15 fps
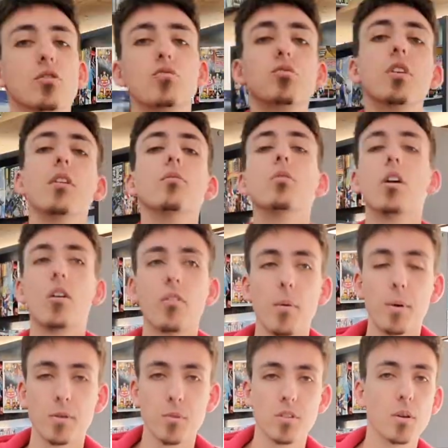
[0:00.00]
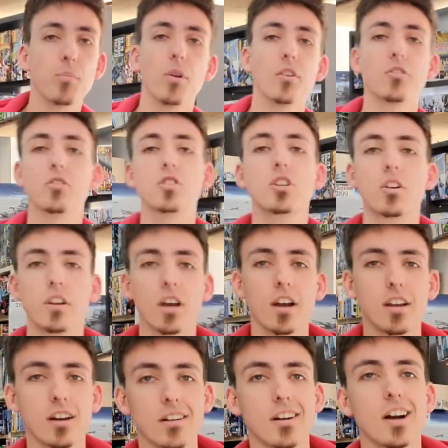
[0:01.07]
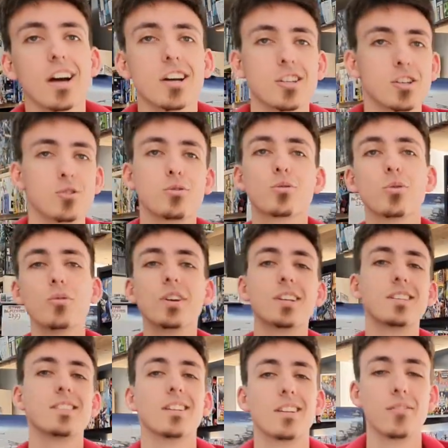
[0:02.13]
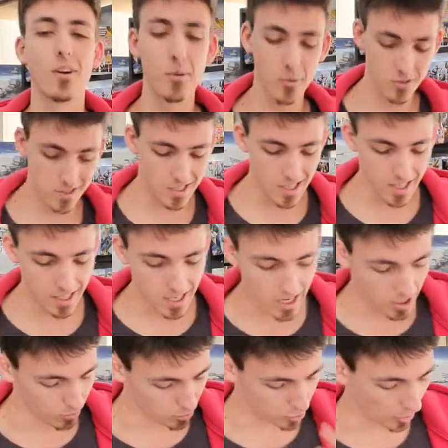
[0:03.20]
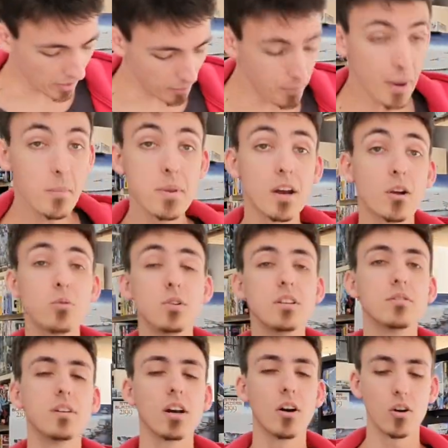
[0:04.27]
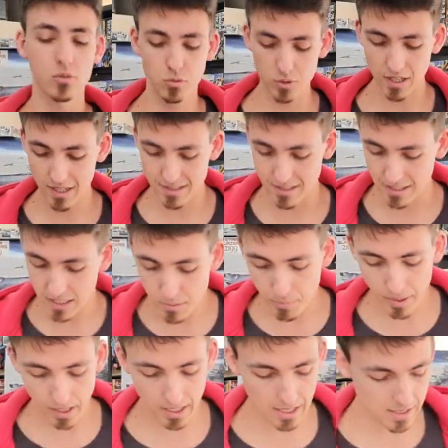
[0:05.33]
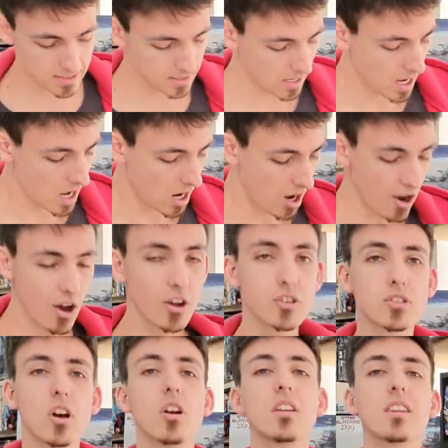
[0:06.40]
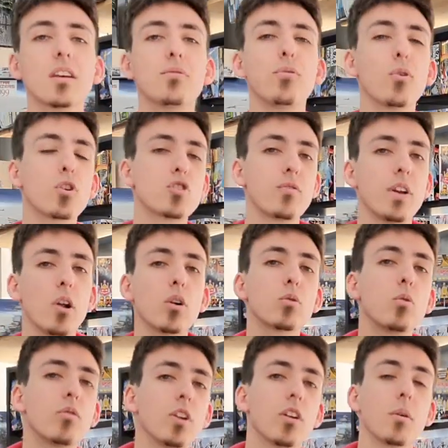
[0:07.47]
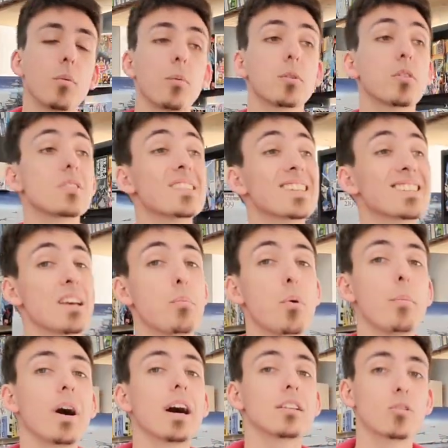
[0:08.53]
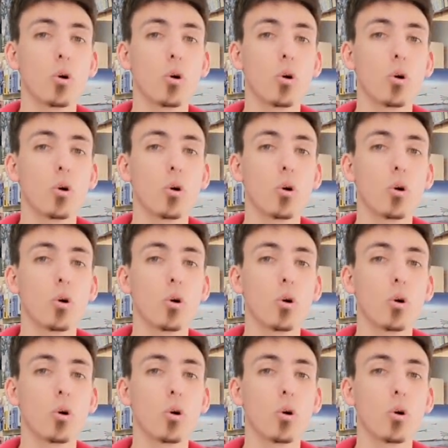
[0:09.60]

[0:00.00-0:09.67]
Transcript: Je vous avoue, hein, on va pas se mentir, pour l'instant, j'y connais rien. J'ai juste trouvé qu'ils étaient vraiment stylés. Donc je connais pas bien l'univers, en tout cas, c'est hyper classe. Euh, seul défaut que je vais leur trouver dans un premier temps, c'est que ça peut paraître